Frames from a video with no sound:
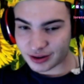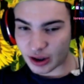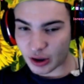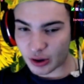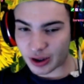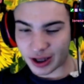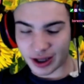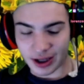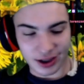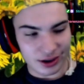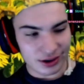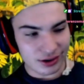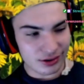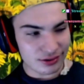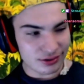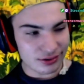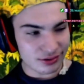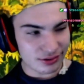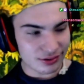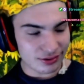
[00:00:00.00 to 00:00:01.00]
Ok.
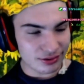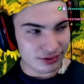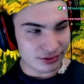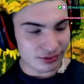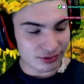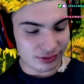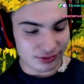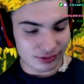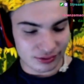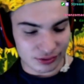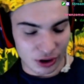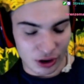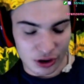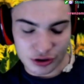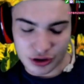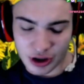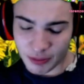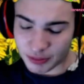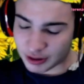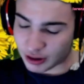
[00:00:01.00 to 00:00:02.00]
Non lo
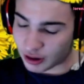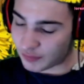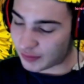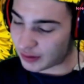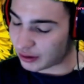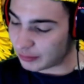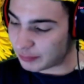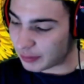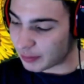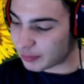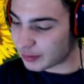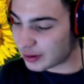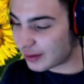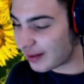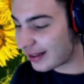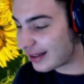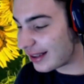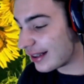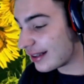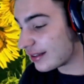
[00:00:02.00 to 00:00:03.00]
so, potevo farlo un po' più
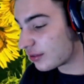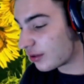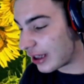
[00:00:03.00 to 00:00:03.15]
divertente,